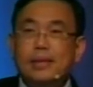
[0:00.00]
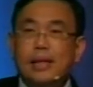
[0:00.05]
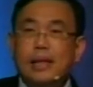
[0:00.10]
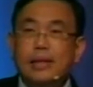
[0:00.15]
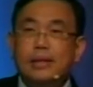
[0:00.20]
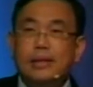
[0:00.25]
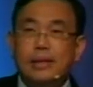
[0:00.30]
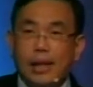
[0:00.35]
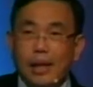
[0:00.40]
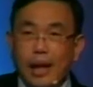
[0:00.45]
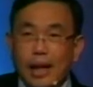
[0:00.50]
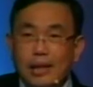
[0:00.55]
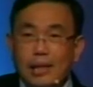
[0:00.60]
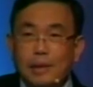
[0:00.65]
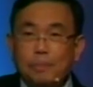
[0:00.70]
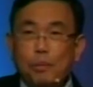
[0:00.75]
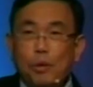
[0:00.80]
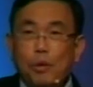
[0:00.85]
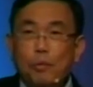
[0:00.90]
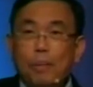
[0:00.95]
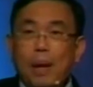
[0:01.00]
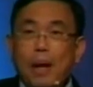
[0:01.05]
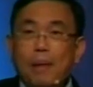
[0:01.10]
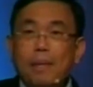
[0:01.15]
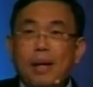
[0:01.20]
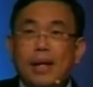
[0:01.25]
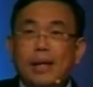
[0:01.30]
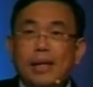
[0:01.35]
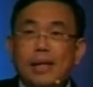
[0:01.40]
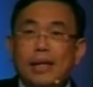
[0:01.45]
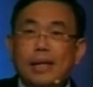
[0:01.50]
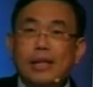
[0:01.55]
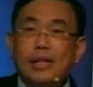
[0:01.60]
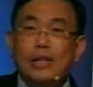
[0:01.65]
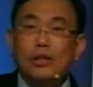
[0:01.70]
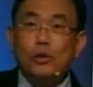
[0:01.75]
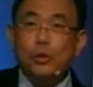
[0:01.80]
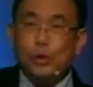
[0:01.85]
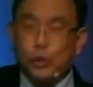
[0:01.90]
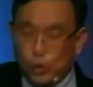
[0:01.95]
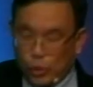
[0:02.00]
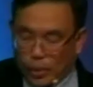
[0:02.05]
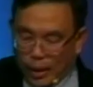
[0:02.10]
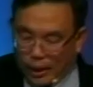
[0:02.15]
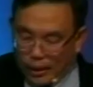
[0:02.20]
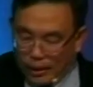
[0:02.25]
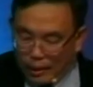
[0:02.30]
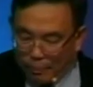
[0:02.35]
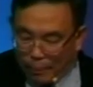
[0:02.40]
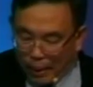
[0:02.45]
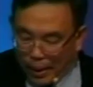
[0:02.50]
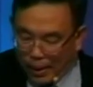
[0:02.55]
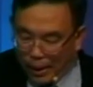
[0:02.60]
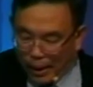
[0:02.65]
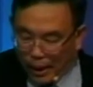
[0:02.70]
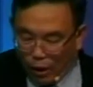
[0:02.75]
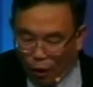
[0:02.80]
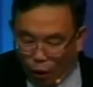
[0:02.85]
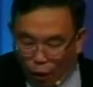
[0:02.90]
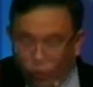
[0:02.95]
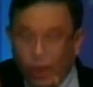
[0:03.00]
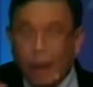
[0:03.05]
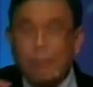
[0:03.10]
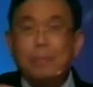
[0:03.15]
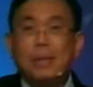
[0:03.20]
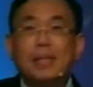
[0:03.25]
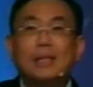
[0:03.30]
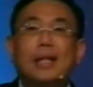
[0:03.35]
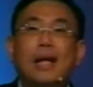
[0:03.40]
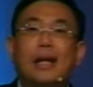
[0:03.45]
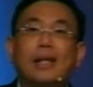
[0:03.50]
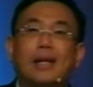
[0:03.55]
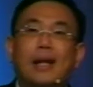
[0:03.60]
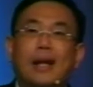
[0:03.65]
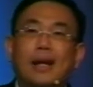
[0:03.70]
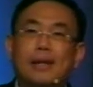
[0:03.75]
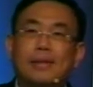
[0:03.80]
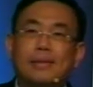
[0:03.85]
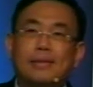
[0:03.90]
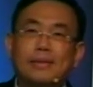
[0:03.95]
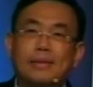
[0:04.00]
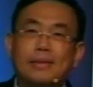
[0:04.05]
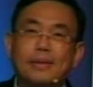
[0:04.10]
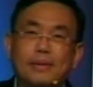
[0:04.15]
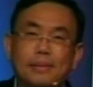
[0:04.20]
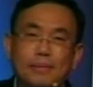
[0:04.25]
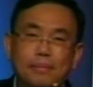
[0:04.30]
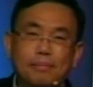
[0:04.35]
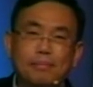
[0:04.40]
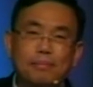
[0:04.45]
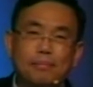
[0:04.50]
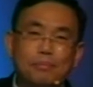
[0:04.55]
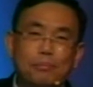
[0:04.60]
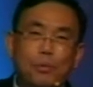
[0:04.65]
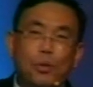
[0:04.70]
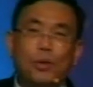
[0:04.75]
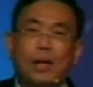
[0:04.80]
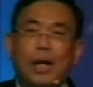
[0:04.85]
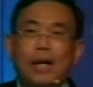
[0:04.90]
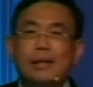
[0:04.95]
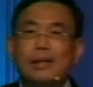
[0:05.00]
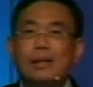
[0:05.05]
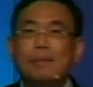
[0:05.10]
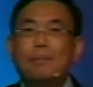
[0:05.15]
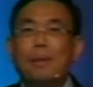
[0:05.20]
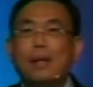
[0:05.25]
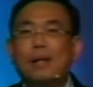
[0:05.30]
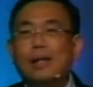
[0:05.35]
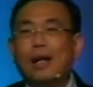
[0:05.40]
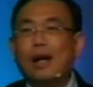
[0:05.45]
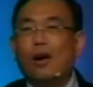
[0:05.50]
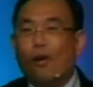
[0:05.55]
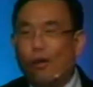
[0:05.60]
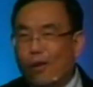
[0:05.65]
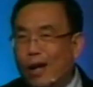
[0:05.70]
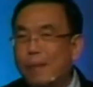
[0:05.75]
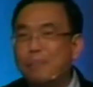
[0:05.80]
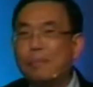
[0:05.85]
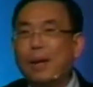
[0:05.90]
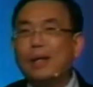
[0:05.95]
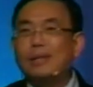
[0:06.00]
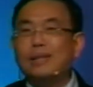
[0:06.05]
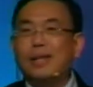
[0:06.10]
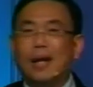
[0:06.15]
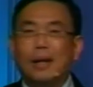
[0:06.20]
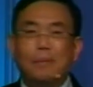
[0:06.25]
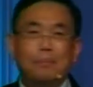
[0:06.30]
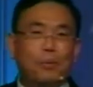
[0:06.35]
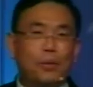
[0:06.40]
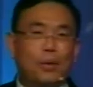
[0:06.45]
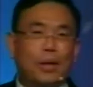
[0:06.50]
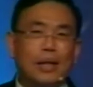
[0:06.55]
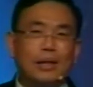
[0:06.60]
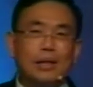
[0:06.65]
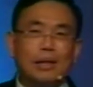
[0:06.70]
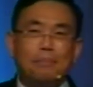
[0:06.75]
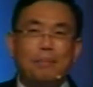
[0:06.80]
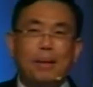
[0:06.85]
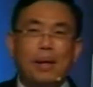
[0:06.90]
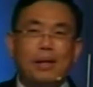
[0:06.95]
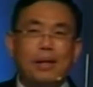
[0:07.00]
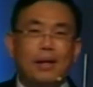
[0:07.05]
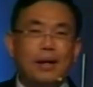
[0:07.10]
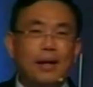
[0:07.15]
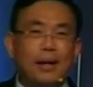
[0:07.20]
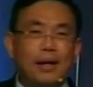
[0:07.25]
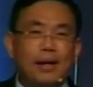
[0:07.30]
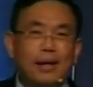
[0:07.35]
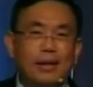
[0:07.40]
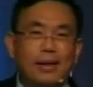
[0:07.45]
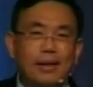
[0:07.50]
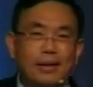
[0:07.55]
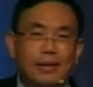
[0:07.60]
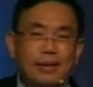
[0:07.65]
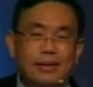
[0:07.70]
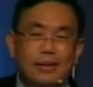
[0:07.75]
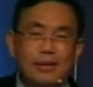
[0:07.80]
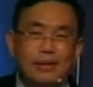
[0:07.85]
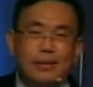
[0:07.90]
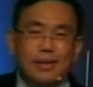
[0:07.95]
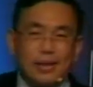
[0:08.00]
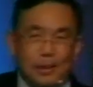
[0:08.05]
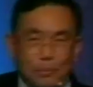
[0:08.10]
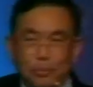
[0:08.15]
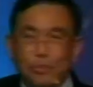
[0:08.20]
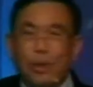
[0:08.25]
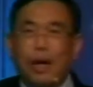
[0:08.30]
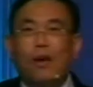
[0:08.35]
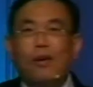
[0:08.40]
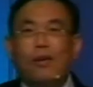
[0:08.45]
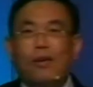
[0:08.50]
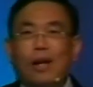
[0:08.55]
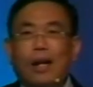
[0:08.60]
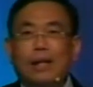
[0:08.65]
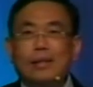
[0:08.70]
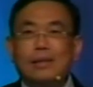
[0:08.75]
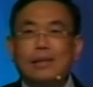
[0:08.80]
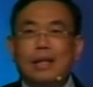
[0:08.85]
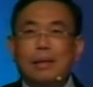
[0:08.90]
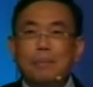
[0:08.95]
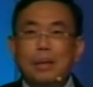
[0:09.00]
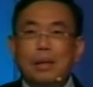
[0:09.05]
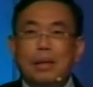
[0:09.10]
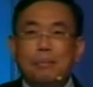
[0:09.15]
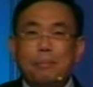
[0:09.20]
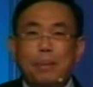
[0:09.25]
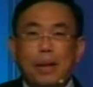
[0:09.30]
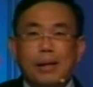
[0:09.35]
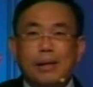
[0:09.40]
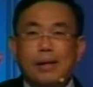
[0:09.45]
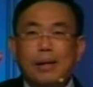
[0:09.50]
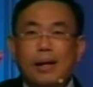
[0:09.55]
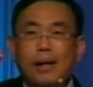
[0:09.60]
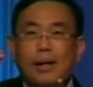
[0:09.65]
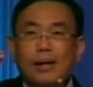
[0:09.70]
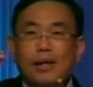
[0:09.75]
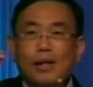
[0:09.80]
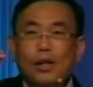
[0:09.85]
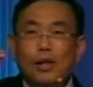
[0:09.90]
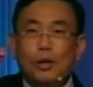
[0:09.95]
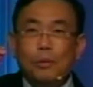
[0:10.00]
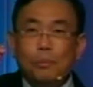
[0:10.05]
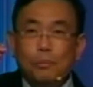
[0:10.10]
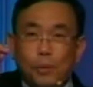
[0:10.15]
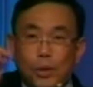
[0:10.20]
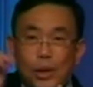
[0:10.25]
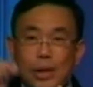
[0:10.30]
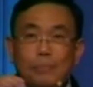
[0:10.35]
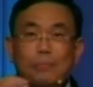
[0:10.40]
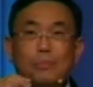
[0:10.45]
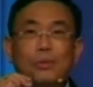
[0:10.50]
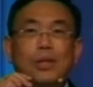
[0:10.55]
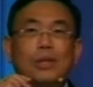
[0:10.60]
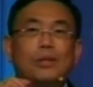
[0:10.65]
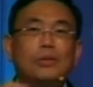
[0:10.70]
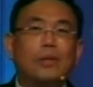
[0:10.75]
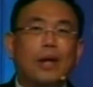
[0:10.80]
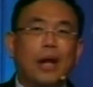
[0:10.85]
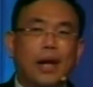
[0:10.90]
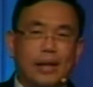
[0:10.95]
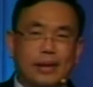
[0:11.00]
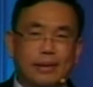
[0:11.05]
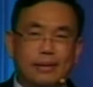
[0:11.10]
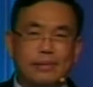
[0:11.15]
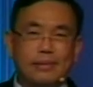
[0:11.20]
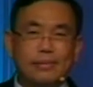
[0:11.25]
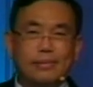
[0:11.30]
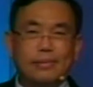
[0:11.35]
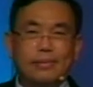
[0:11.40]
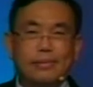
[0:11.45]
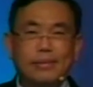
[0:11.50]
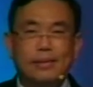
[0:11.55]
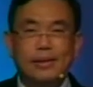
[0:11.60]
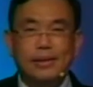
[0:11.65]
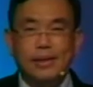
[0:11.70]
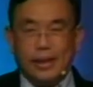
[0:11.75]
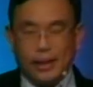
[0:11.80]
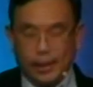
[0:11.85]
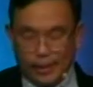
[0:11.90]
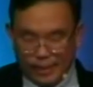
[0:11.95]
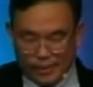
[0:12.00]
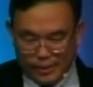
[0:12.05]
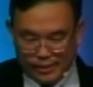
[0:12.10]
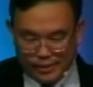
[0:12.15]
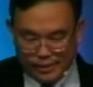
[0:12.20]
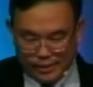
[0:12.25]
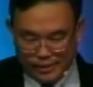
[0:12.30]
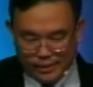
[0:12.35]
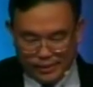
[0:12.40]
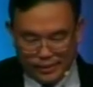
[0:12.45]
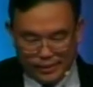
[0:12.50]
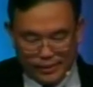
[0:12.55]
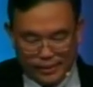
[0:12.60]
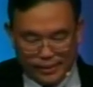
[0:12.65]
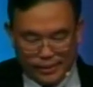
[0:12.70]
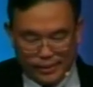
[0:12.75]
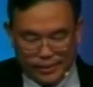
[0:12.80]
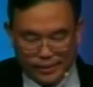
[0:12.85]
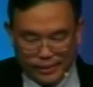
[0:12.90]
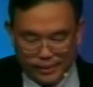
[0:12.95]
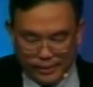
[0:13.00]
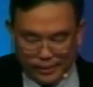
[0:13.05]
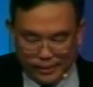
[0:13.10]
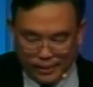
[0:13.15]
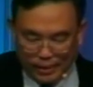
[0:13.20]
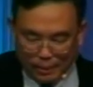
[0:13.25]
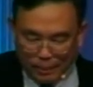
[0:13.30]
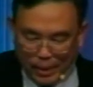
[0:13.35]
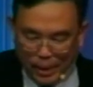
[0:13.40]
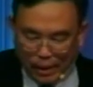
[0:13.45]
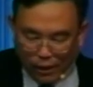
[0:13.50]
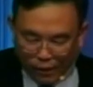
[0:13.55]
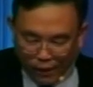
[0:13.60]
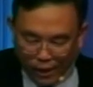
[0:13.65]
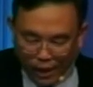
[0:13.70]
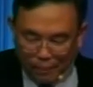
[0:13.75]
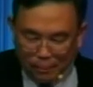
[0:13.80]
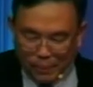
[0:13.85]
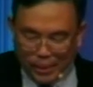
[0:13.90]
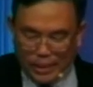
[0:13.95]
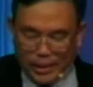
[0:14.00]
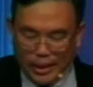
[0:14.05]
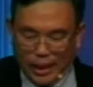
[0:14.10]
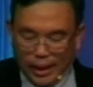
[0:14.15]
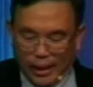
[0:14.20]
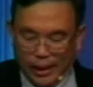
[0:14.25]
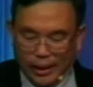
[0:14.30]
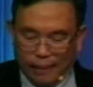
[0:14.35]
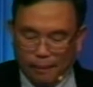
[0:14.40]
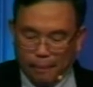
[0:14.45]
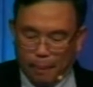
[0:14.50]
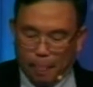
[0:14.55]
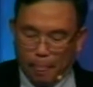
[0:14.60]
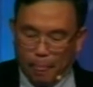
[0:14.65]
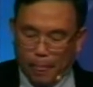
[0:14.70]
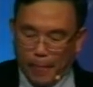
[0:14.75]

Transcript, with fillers: Jadi jelas perumpamaan ini ditujukan kepada orang percaya, bukan kepada orang banyak, bukan kepada semua orang, tetapi kepada murid-murid Tuhan, ya. kepada orang percaya.